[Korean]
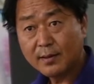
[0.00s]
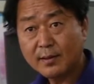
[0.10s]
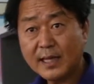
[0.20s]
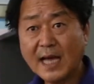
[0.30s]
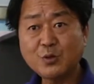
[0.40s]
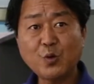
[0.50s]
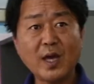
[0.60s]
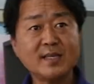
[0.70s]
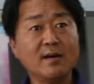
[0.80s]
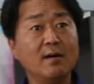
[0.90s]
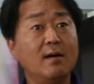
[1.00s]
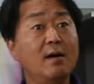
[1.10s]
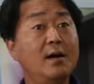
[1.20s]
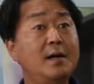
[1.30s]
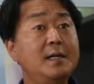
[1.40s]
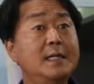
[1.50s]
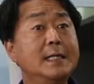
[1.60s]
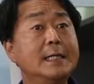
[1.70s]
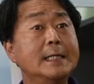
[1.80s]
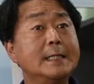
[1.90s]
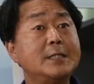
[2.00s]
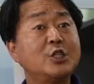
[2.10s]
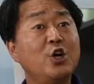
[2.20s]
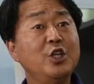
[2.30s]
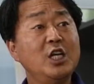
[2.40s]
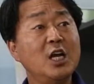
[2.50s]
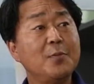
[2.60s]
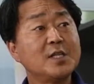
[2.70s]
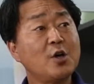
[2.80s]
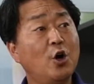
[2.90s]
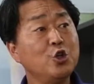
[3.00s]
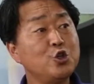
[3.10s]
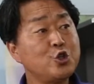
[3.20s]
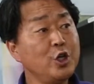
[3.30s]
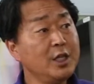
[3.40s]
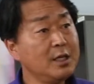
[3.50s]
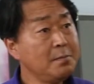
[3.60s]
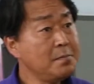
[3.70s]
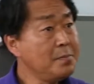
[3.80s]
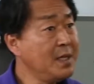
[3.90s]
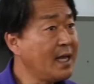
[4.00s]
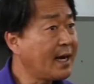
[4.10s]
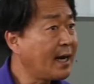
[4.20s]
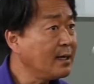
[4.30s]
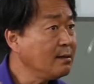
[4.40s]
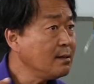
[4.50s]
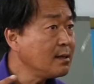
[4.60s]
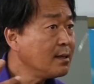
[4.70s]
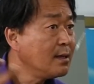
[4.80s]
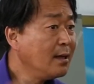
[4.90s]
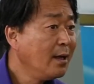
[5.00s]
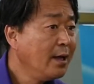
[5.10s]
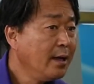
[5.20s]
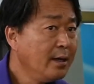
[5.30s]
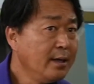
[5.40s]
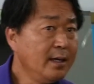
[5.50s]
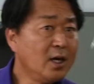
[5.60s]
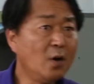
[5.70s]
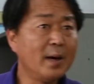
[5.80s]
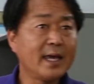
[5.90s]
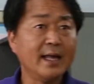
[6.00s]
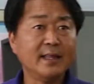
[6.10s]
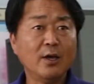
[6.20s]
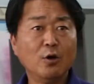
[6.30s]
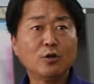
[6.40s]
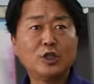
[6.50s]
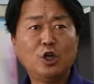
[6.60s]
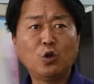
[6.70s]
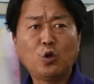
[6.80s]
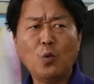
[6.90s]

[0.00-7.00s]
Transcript: 땅속에서 천일염에서 얻을 수 있는 미네랄은 이거밖에 안 돼요 그것도